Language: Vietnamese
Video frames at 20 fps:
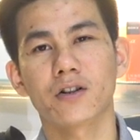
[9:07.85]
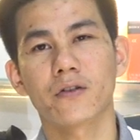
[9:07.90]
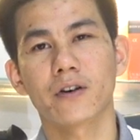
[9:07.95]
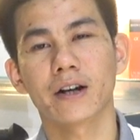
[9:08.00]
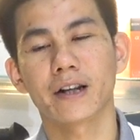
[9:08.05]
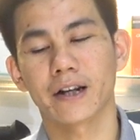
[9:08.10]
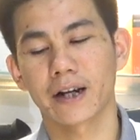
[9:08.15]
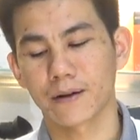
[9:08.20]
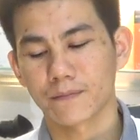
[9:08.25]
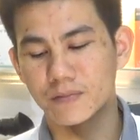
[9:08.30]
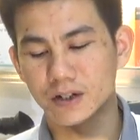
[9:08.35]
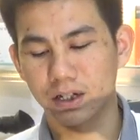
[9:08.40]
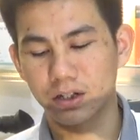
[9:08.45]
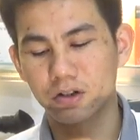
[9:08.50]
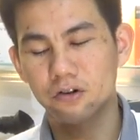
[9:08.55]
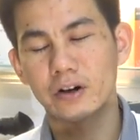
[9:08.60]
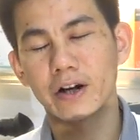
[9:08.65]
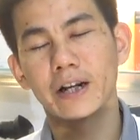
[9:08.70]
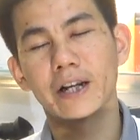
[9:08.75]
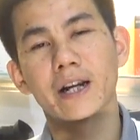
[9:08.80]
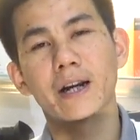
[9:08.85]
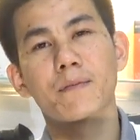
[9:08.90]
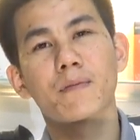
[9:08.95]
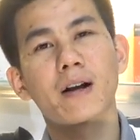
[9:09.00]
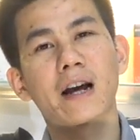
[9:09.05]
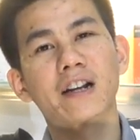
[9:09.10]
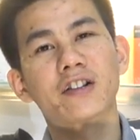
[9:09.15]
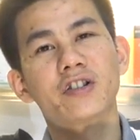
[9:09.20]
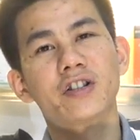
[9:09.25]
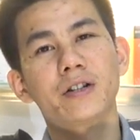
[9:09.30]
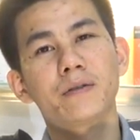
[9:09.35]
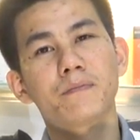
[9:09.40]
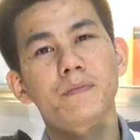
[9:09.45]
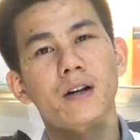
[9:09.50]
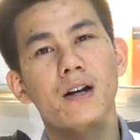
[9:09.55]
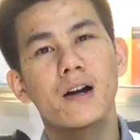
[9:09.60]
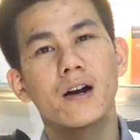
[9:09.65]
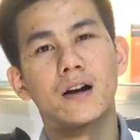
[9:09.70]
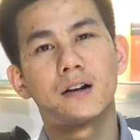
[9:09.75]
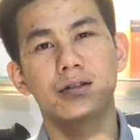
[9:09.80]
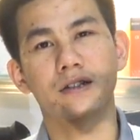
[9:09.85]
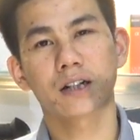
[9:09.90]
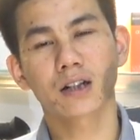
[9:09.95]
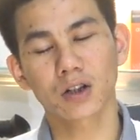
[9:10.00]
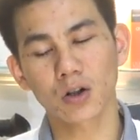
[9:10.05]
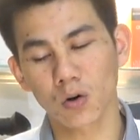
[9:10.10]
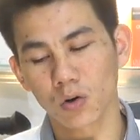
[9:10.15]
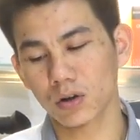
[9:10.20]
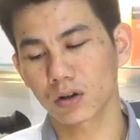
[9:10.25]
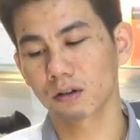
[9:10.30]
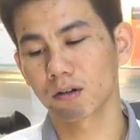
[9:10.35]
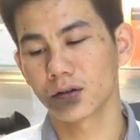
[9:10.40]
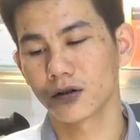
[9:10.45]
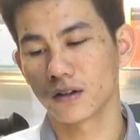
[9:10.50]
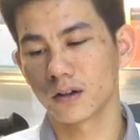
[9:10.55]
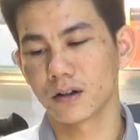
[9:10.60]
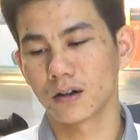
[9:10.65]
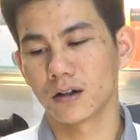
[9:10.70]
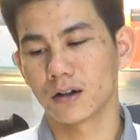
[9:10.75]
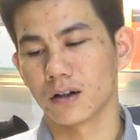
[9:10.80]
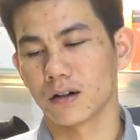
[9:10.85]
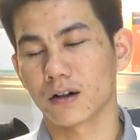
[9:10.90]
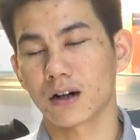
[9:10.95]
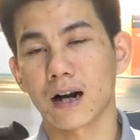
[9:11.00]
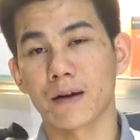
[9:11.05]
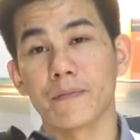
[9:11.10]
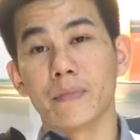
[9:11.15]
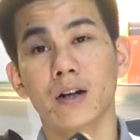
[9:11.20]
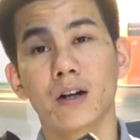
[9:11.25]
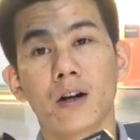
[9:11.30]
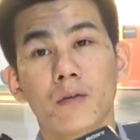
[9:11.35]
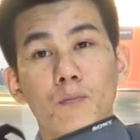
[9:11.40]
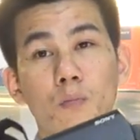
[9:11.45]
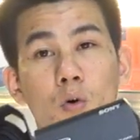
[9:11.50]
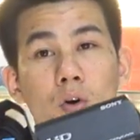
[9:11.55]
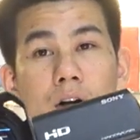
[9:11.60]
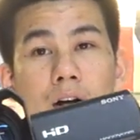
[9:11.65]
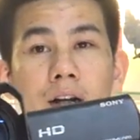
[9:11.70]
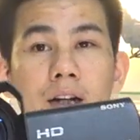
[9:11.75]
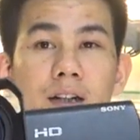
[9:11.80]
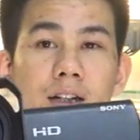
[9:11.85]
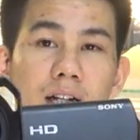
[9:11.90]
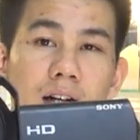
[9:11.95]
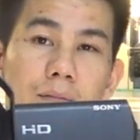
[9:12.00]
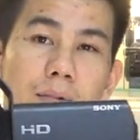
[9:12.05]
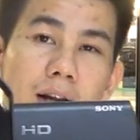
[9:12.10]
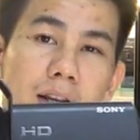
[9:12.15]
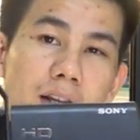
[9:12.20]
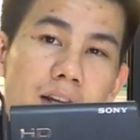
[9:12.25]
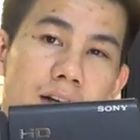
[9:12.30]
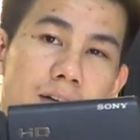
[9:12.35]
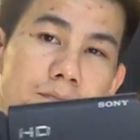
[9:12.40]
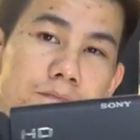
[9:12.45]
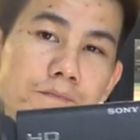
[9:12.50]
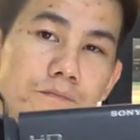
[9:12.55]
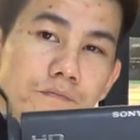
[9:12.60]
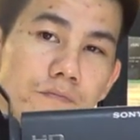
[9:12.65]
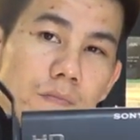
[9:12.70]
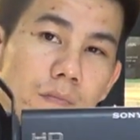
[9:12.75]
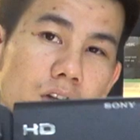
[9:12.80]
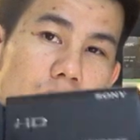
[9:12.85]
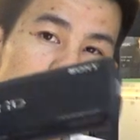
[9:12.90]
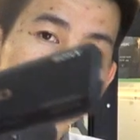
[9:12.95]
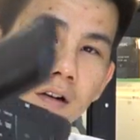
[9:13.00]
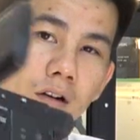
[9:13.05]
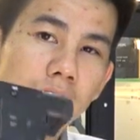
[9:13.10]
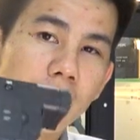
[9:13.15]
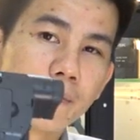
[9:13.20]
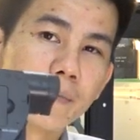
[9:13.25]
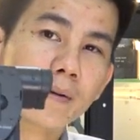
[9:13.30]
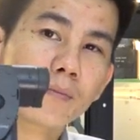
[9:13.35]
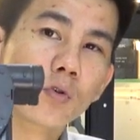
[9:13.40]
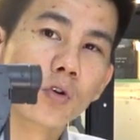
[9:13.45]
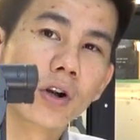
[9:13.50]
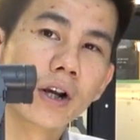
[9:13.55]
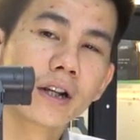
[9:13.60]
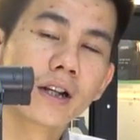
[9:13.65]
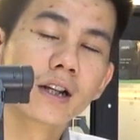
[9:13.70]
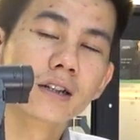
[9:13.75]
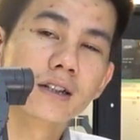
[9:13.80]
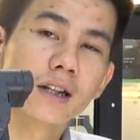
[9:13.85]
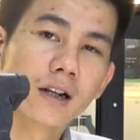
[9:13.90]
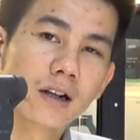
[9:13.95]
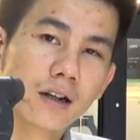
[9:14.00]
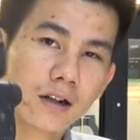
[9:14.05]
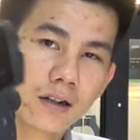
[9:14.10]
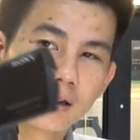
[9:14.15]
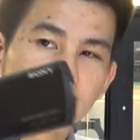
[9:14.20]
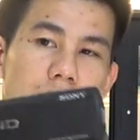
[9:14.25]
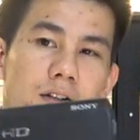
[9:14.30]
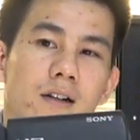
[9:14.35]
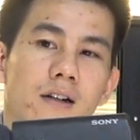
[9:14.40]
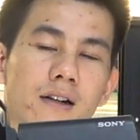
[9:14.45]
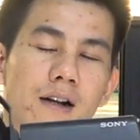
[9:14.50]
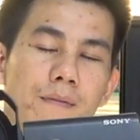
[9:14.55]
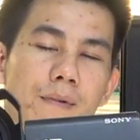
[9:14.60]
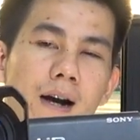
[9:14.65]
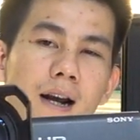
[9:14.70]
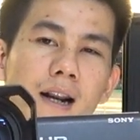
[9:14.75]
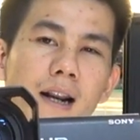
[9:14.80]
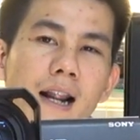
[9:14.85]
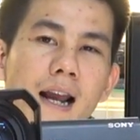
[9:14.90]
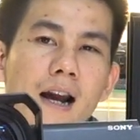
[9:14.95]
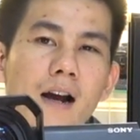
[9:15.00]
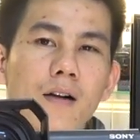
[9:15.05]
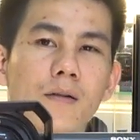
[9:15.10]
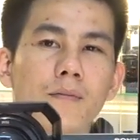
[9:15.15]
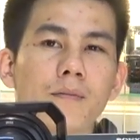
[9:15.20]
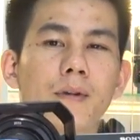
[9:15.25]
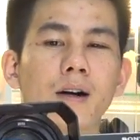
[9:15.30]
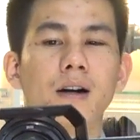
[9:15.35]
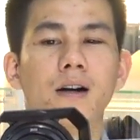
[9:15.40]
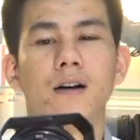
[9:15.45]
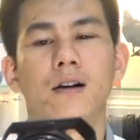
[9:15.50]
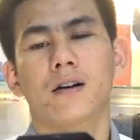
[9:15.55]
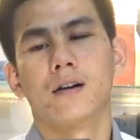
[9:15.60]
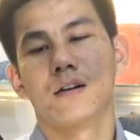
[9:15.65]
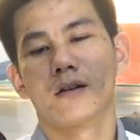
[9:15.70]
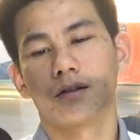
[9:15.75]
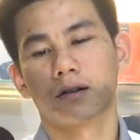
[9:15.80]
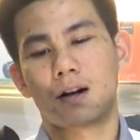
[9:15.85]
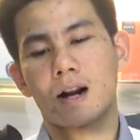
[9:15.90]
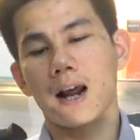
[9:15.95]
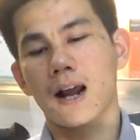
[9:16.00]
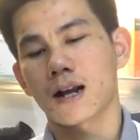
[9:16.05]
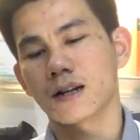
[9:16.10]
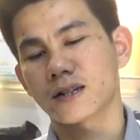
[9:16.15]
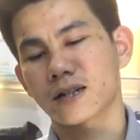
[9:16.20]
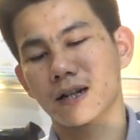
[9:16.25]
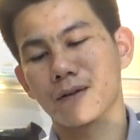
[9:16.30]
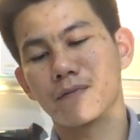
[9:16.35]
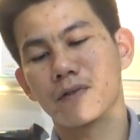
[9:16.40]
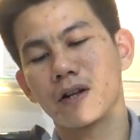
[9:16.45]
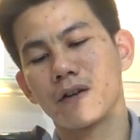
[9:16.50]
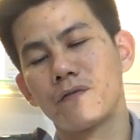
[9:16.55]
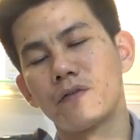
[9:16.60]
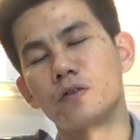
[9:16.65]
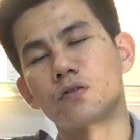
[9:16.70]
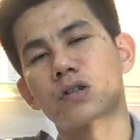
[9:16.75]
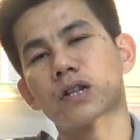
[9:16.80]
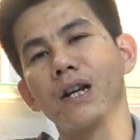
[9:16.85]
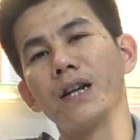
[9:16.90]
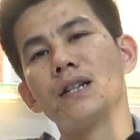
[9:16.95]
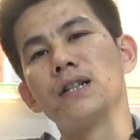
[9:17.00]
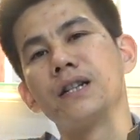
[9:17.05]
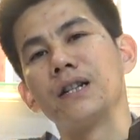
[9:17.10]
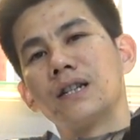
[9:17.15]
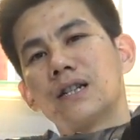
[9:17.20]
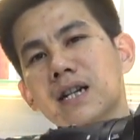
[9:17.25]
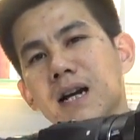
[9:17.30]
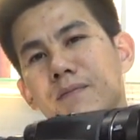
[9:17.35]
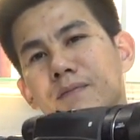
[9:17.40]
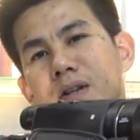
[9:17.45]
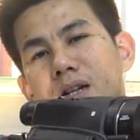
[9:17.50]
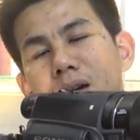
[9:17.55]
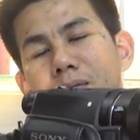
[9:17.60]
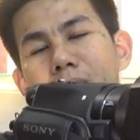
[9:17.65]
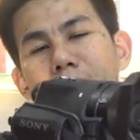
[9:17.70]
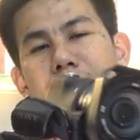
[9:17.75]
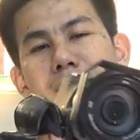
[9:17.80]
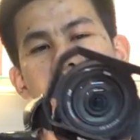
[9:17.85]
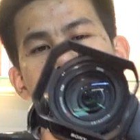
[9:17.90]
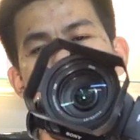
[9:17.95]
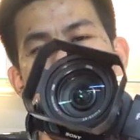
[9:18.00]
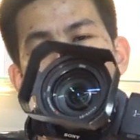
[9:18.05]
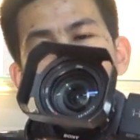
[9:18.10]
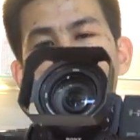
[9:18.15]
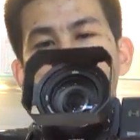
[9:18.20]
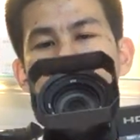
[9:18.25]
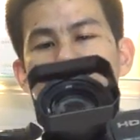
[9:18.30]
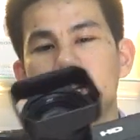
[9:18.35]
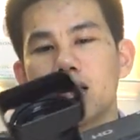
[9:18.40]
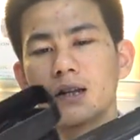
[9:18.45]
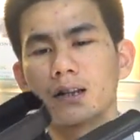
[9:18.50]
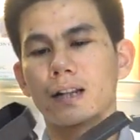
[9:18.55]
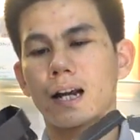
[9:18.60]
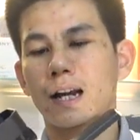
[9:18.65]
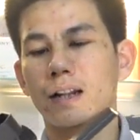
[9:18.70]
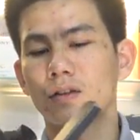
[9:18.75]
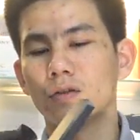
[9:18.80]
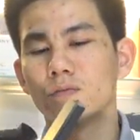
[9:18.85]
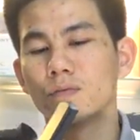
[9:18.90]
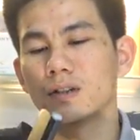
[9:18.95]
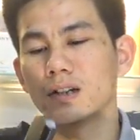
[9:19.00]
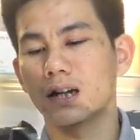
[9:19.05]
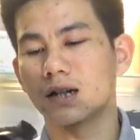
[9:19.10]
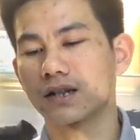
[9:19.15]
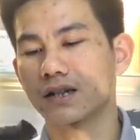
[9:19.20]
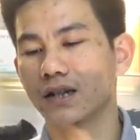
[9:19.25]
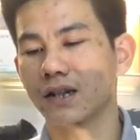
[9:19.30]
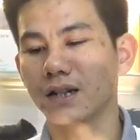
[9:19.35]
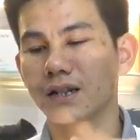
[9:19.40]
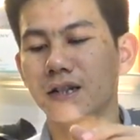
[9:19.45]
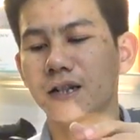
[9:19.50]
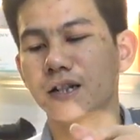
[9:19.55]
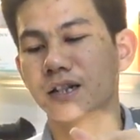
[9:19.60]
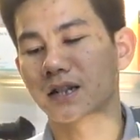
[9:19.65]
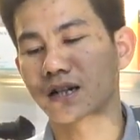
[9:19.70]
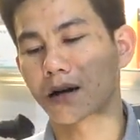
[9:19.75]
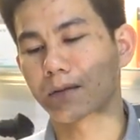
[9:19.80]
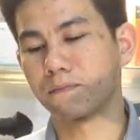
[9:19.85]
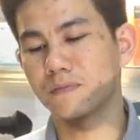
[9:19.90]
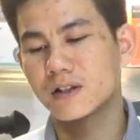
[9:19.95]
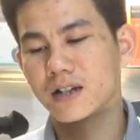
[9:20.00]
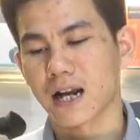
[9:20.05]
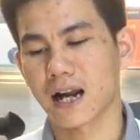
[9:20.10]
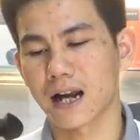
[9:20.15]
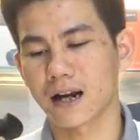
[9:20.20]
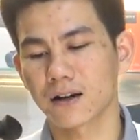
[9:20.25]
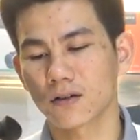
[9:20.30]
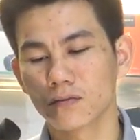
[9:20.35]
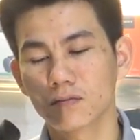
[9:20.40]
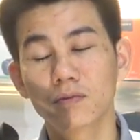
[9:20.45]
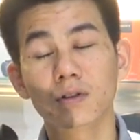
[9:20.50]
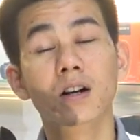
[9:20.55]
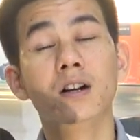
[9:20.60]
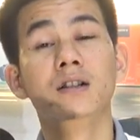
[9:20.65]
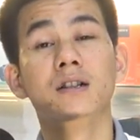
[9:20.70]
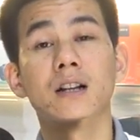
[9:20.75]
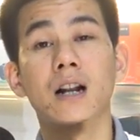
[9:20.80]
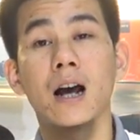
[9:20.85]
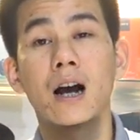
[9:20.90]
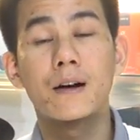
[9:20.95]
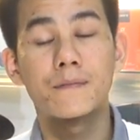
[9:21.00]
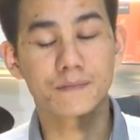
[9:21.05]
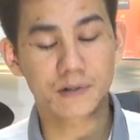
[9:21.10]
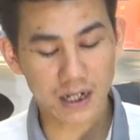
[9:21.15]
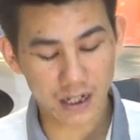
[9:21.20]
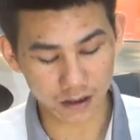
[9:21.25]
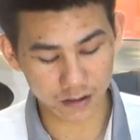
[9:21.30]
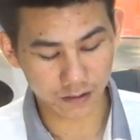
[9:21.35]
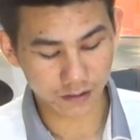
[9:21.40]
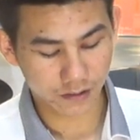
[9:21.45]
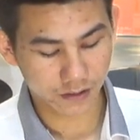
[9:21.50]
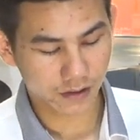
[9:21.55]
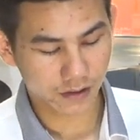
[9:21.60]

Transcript: cho anh em, dành cho anh em livestream là rất tốt. Đó, cảm biến là một inch các bạn nhé. Đó, cảm biến một inch là rất lớn. Đó, các bạn nào mà đã xem review C X chín trăm thì các bạn biết rồi. Hiện tại Tùng sẵn C X chín trăm giá cũng cực là hấp dẫn.